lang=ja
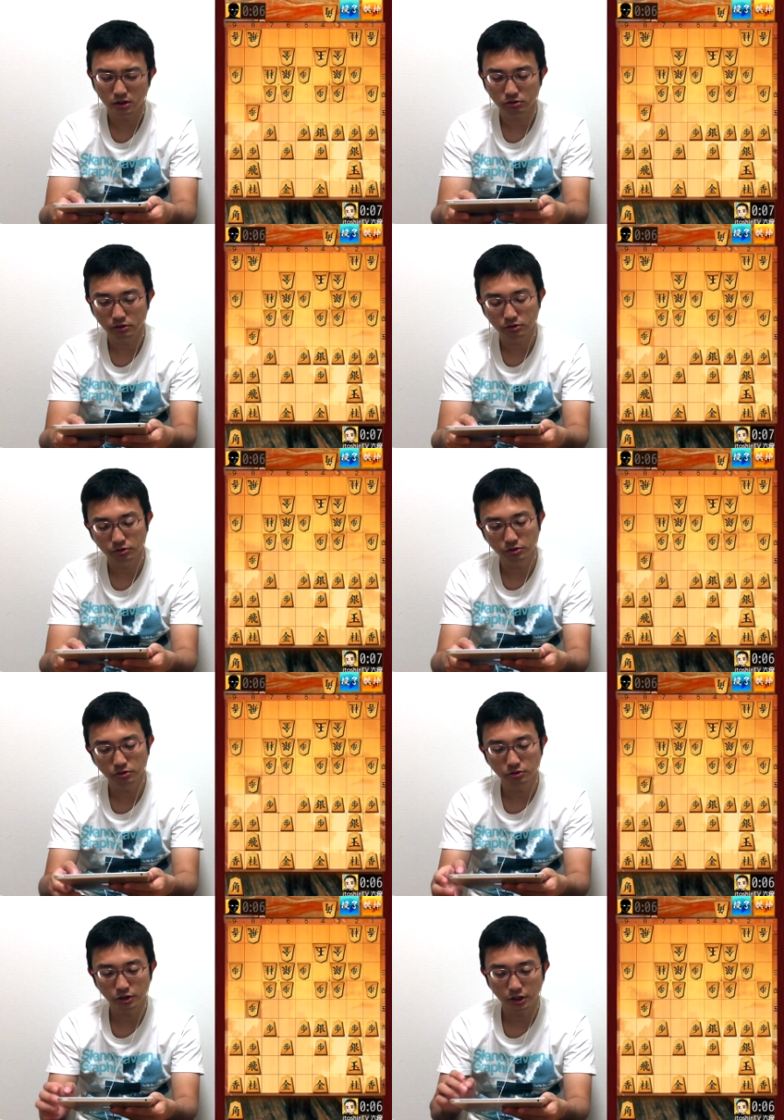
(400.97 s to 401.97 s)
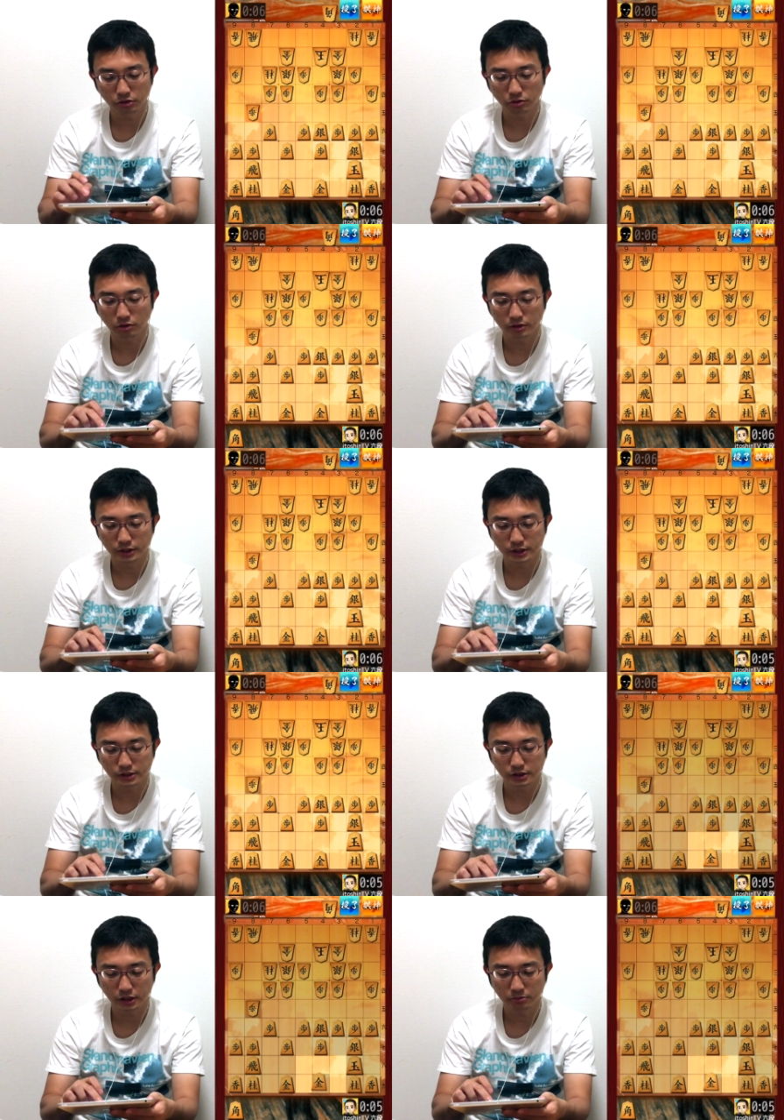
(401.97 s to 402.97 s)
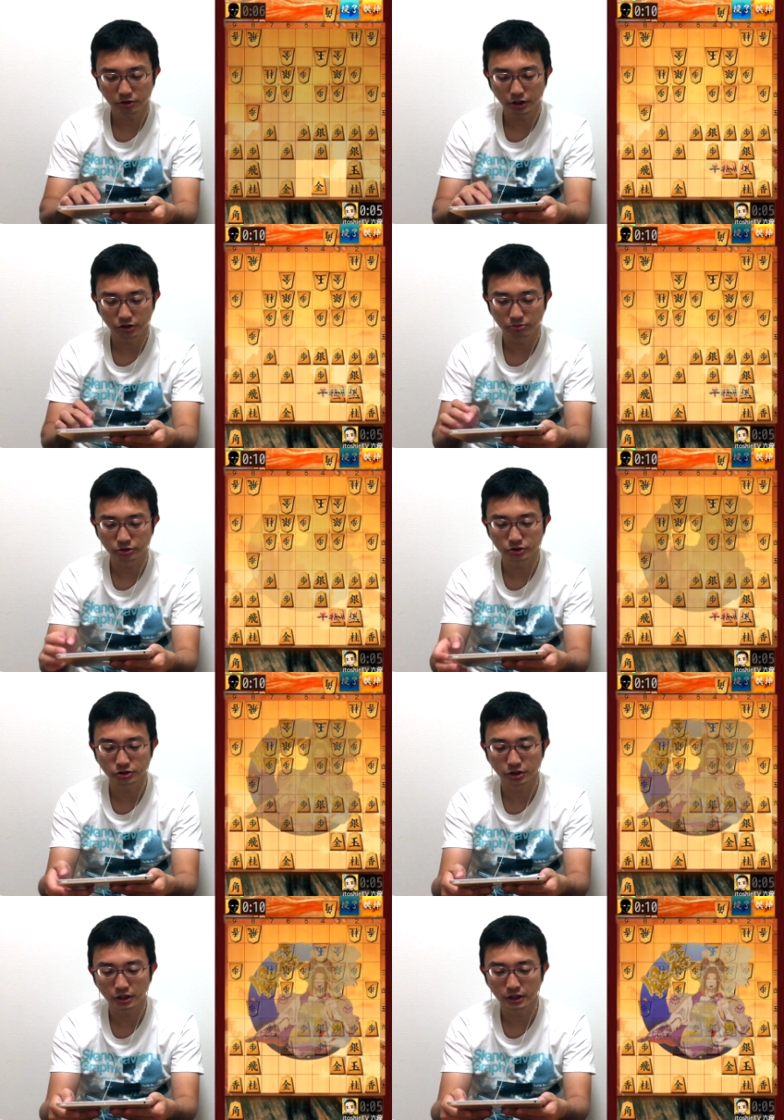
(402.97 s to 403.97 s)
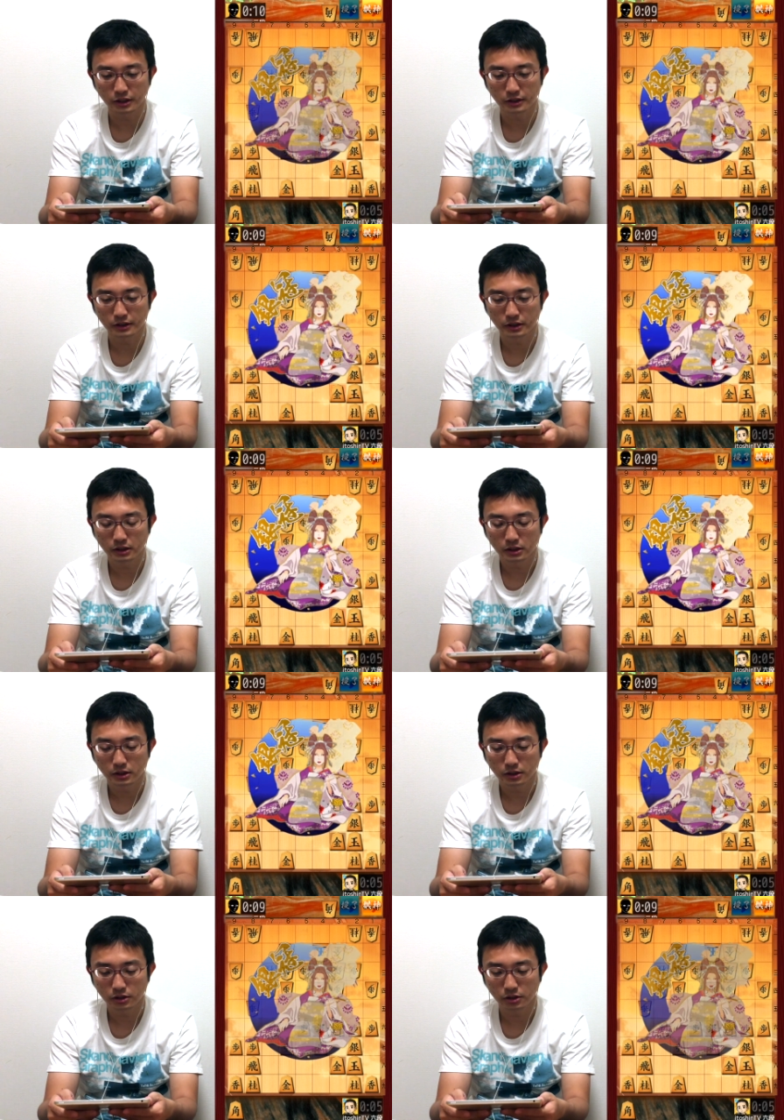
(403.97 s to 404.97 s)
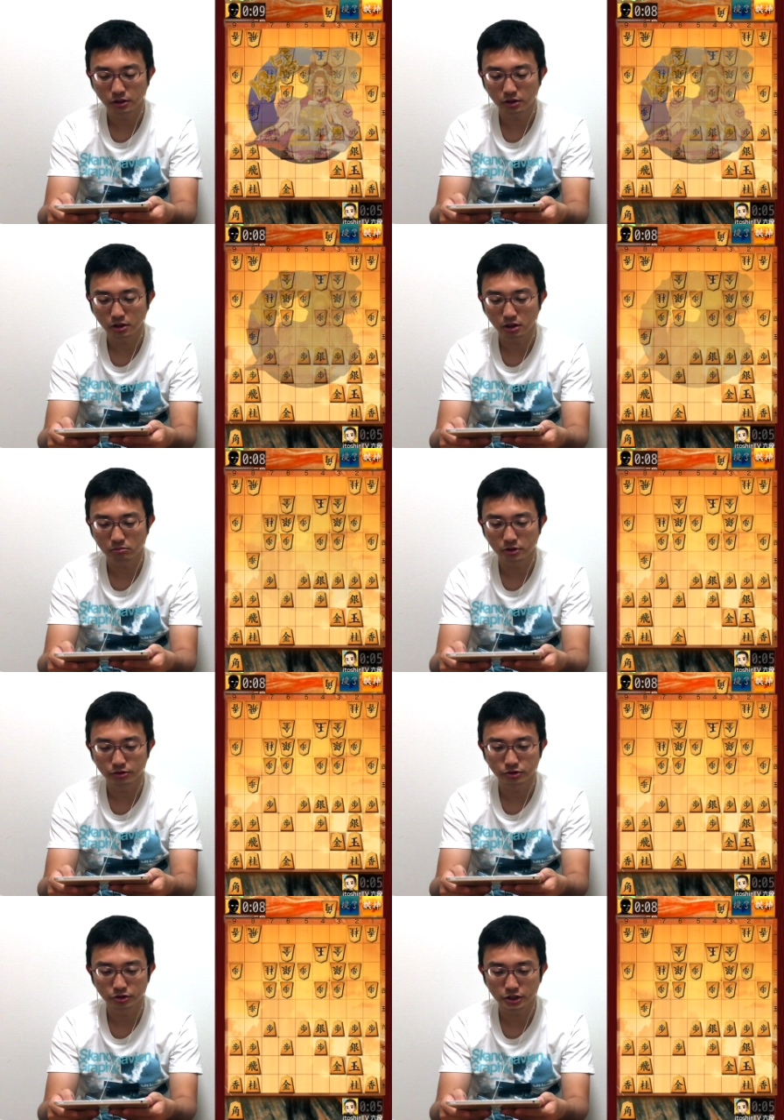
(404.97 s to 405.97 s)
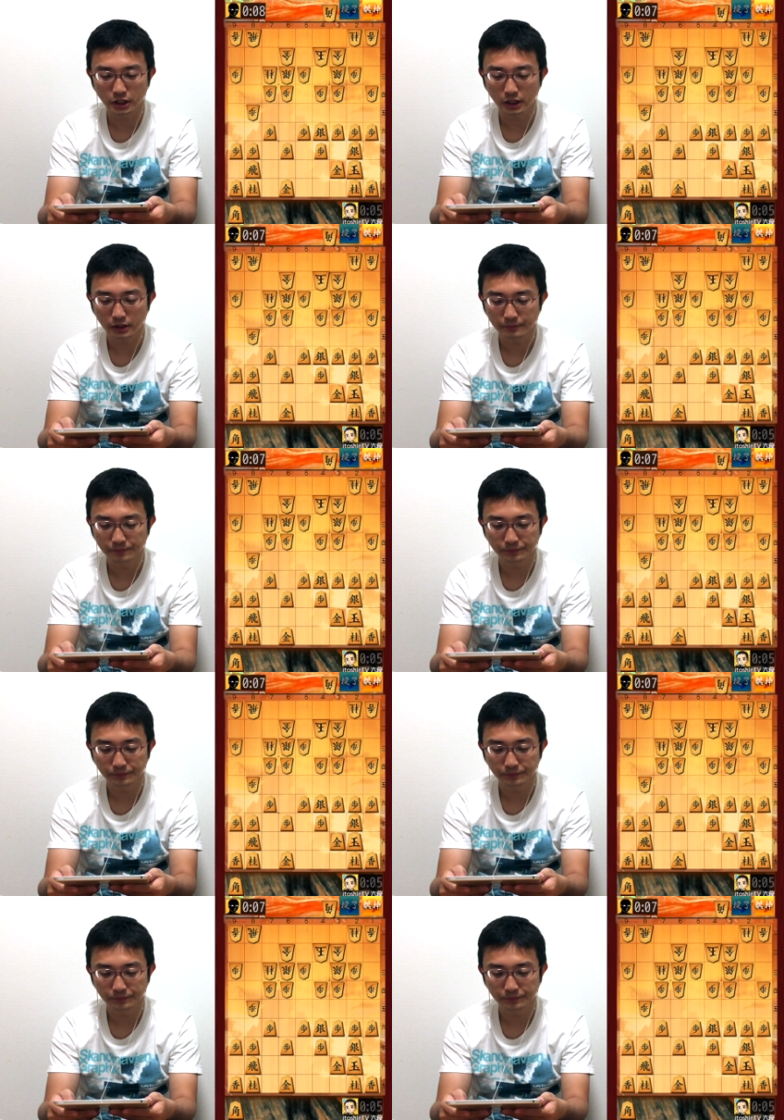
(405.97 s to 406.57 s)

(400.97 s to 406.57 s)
とは6五桂とかはね、さすがに無理だと思うんですよね。銀冠美しい。